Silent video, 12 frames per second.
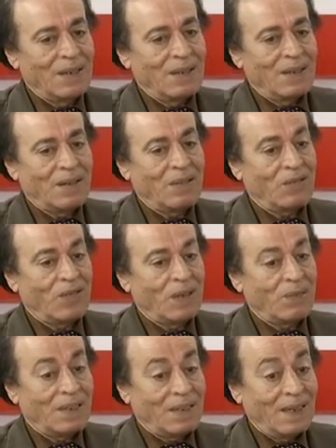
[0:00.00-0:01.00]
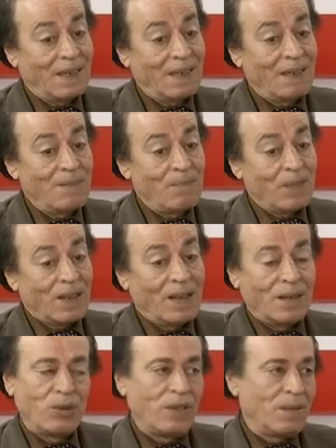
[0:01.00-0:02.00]
آه، فبالتالي
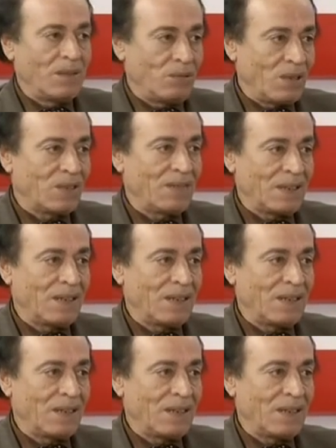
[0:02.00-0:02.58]
لابد من وقفه